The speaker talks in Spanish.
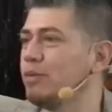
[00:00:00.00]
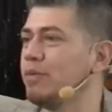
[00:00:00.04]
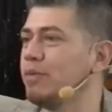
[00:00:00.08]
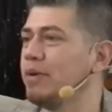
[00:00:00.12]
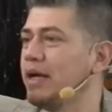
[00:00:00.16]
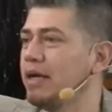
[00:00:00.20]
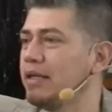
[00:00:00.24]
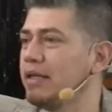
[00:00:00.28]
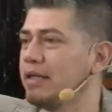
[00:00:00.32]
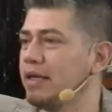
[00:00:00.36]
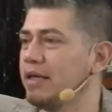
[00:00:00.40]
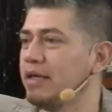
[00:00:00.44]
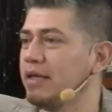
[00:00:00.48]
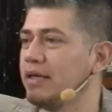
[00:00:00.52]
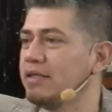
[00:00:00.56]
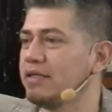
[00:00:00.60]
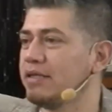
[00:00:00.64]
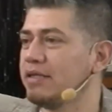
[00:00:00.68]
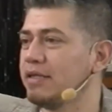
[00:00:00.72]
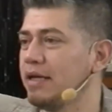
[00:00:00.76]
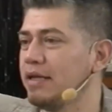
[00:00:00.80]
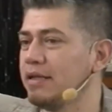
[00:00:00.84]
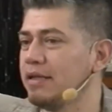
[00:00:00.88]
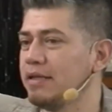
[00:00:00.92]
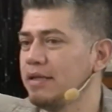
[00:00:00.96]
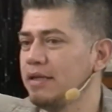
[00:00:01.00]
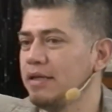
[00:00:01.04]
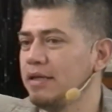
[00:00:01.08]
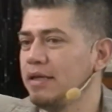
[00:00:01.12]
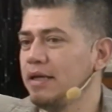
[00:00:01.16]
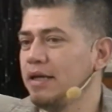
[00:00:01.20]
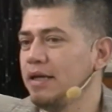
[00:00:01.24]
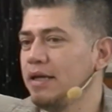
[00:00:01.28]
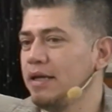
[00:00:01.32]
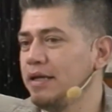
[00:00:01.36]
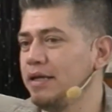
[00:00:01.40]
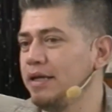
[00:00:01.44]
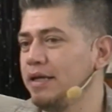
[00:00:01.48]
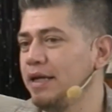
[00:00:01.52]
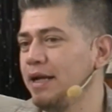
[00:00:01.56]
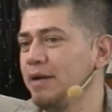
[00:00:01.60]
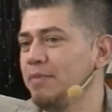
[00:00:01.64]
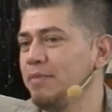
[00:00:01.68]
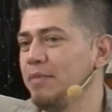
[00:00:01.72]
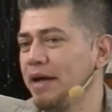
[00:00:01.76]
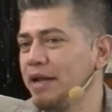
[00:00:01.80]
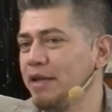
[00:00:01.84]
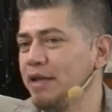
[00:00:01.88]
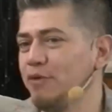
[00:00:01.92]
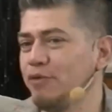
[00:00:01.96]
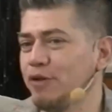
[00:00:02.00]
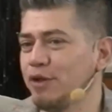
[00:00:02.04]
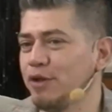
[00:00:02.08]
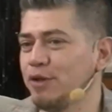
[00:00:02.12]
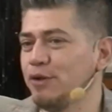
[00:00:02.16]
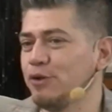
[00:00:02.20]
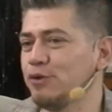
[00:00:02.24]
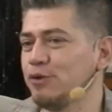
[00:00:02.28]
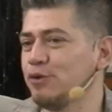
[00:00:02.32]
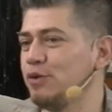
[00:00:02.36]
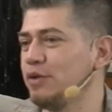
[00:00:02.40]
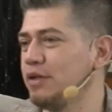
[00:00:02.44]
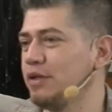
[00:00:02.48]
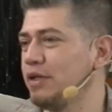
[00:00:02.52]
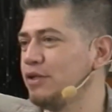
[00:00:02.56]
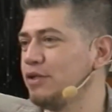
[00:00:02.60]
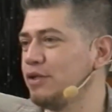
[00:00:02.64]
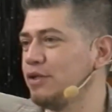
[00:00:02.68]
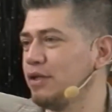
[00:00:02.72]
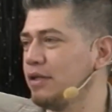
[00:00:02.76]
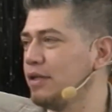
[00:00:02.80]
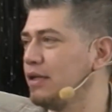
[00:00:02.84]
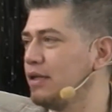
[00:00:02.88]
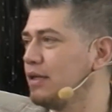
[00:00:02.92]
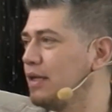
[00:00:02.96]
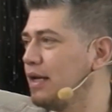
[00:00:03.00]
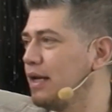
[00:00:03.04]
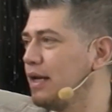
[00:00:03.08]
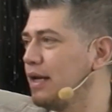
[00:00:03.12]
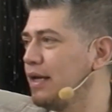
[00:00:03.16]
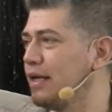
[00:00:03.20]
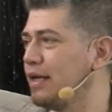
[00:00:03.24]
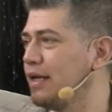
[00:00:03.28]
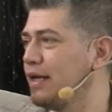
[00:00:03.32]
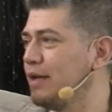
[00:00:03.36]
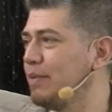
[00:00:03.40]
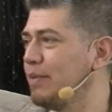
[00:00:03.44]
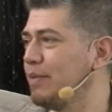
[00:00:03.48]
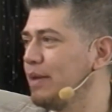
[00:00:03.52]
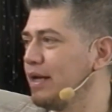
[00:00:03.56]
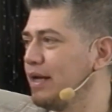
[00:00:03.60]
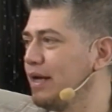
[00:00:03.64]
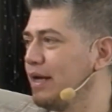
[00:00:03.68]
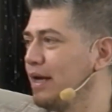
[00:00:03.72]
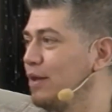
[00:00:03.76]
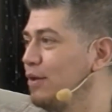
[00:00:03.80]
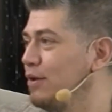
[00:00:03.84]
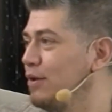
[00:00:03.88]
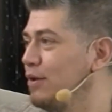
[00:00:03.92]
picantes del CIAT, y él manifestó su intención de estar ahí en el mercado.